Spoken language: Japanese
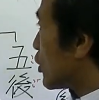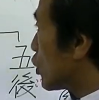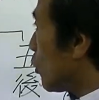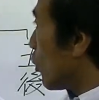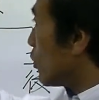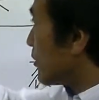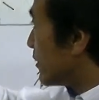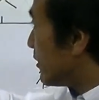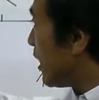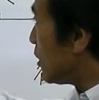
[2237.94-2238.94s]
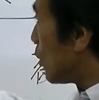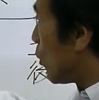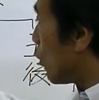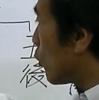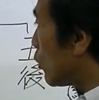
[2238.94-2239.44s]
小善の
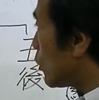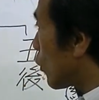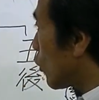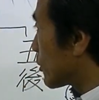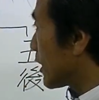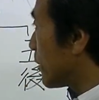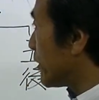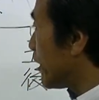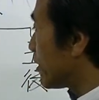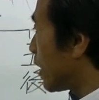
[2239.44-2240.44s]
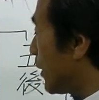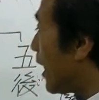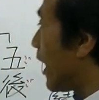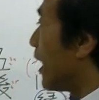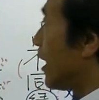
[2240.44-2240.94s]
方向に心を定めていけば、